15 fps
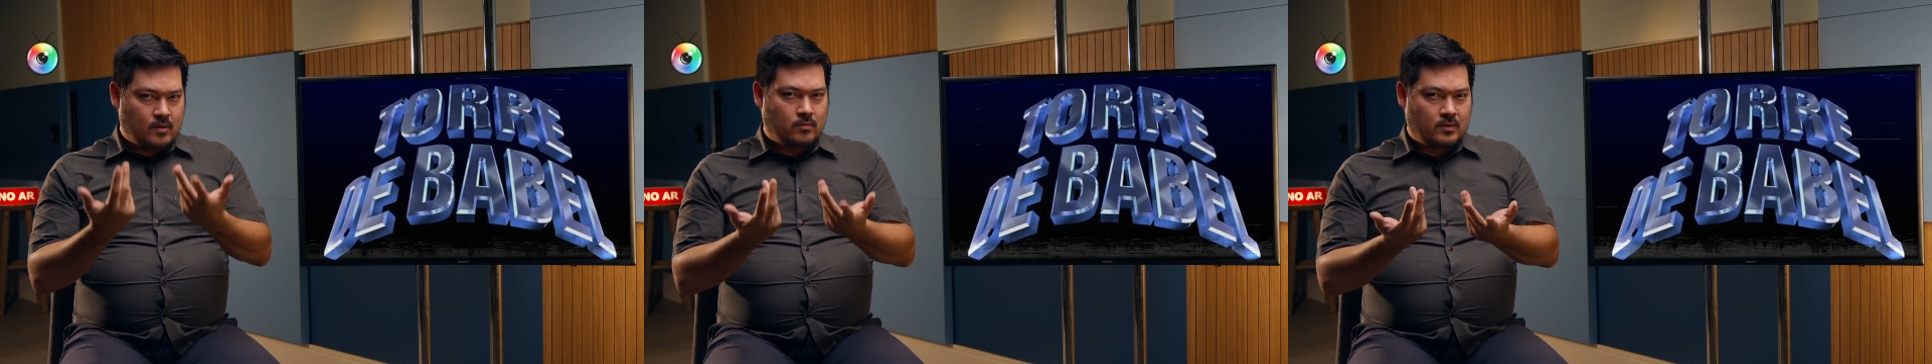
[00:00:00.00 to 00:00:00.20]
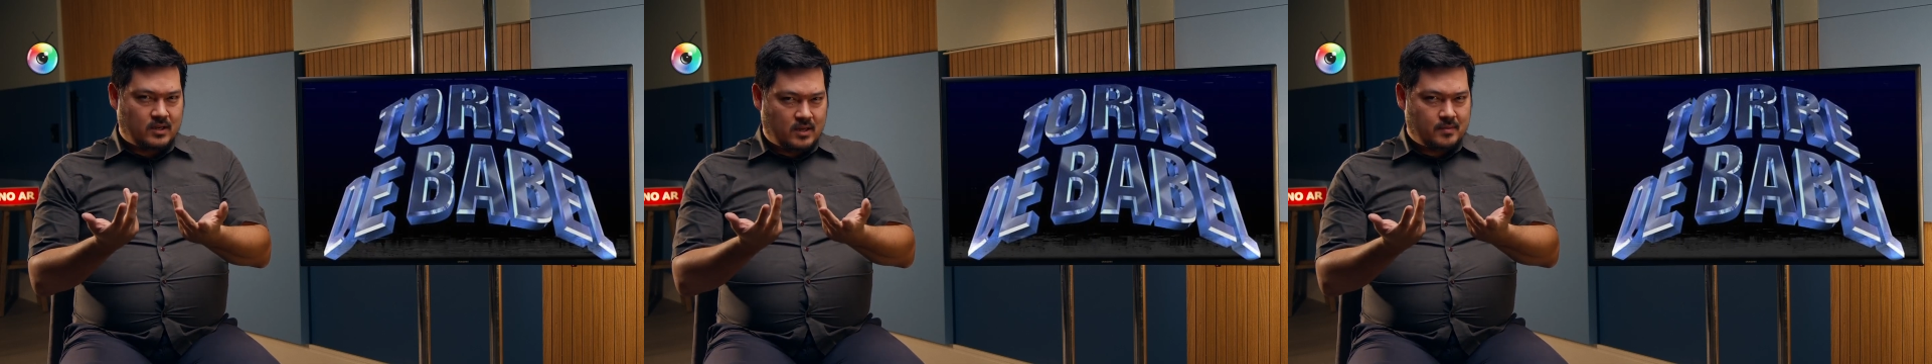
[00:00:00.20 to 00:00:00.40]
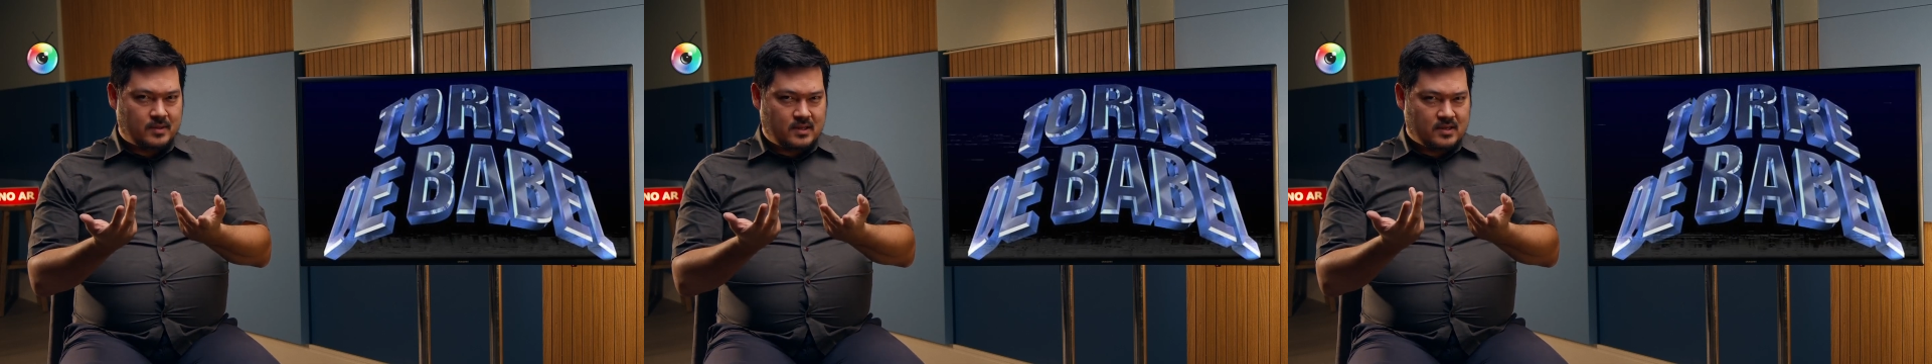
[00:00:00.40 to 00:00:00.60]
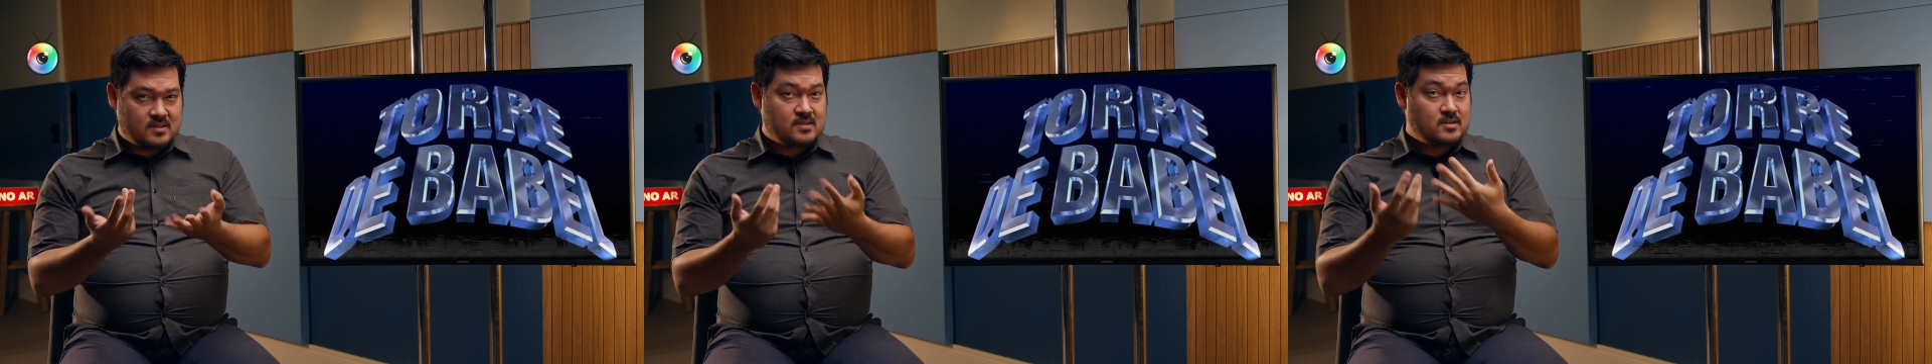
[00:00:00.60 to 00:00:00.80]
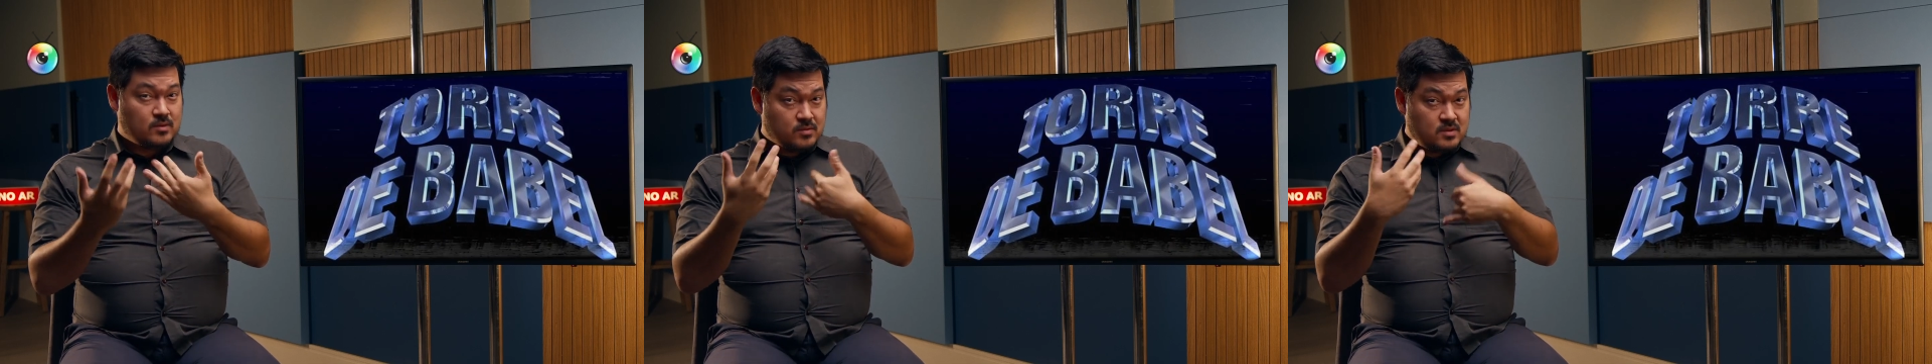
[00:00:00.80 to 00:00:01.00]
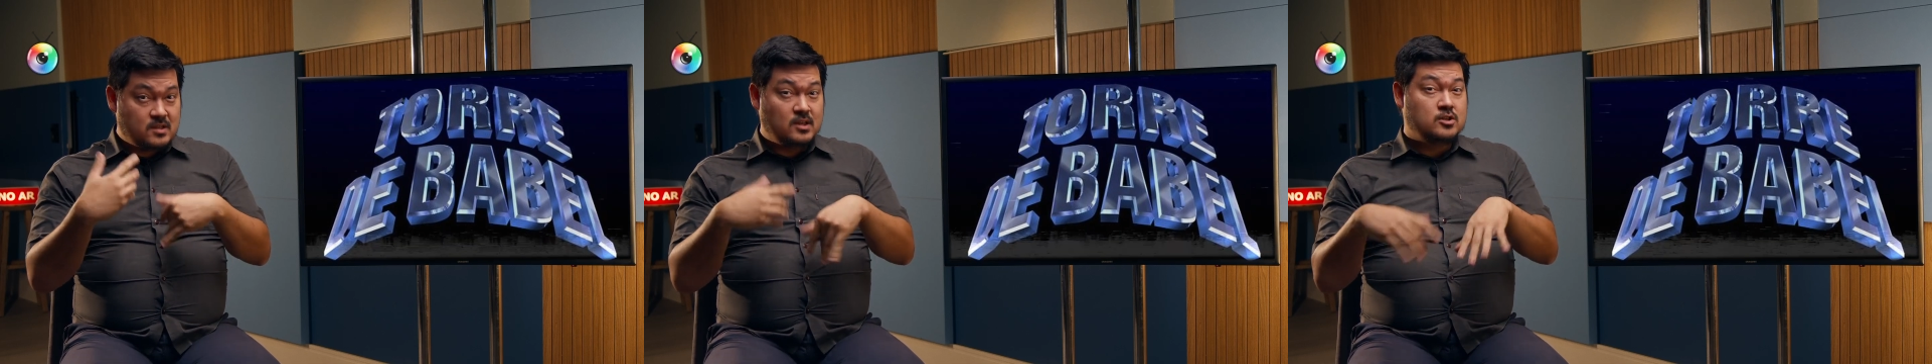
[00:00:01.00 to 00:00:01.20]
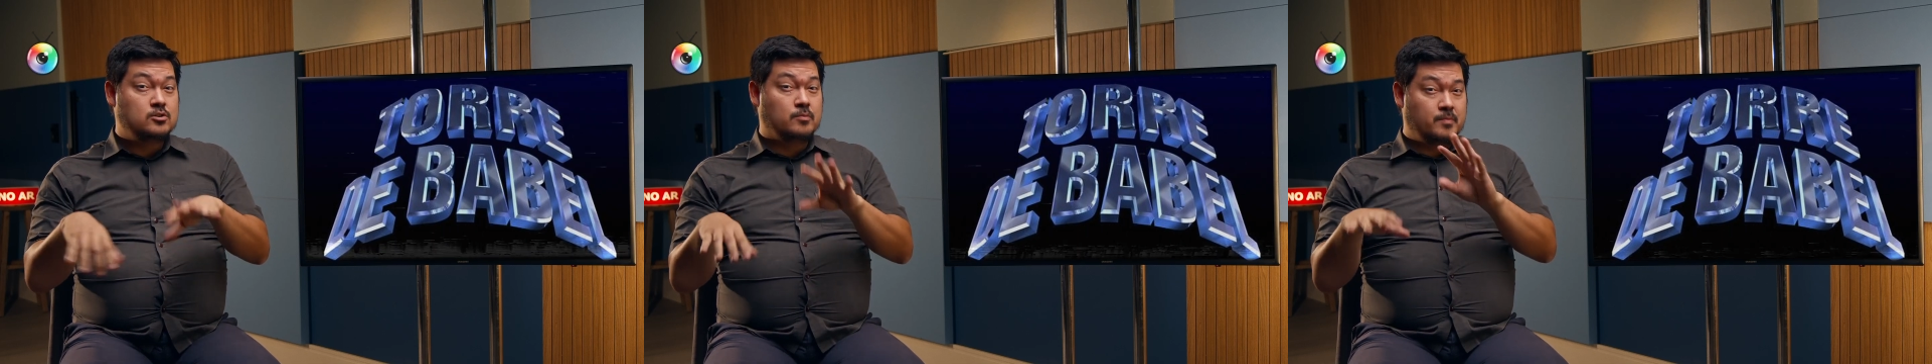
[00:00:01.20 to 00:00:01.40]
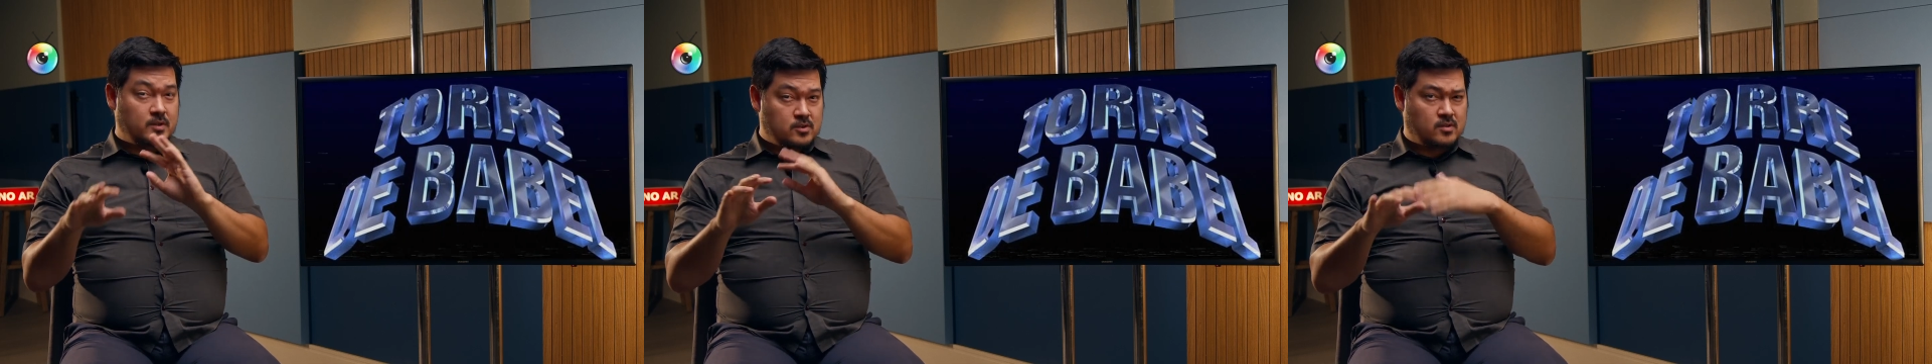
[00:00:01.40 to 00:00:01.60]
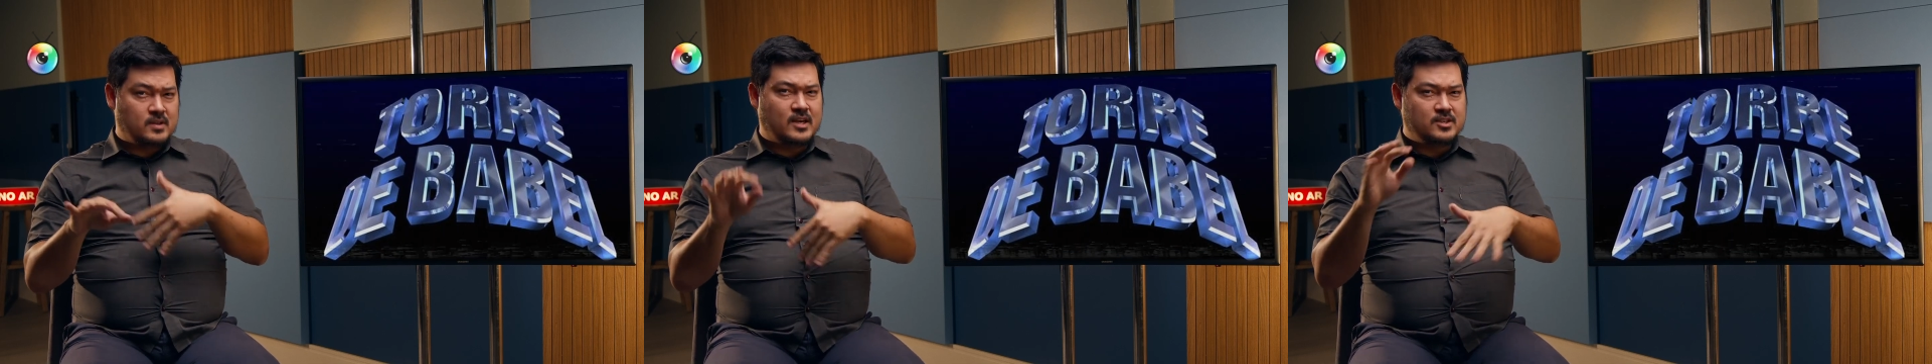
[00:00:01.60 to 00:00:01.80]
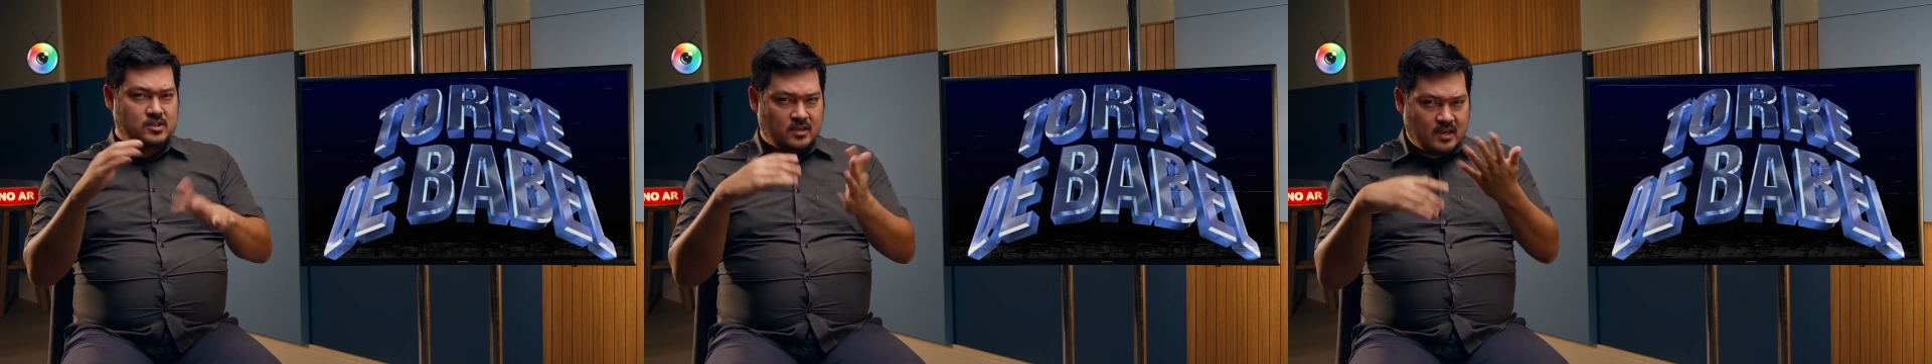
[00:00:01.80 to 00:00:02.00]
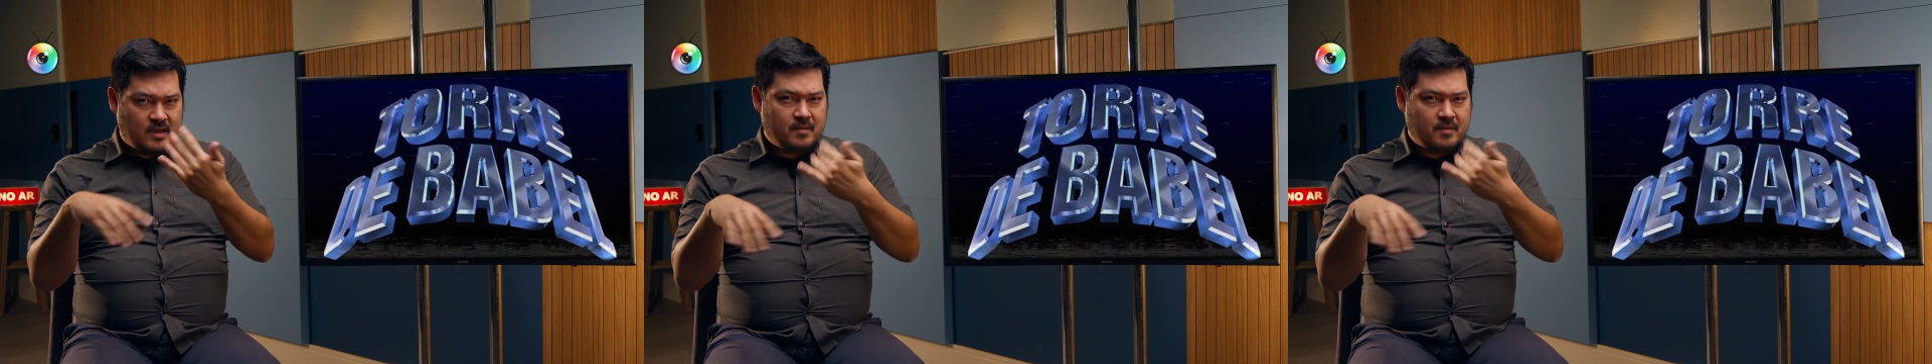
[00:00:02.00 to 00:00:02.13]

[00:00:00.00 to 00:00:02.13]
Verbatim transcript: um crime desses não seja um personagem que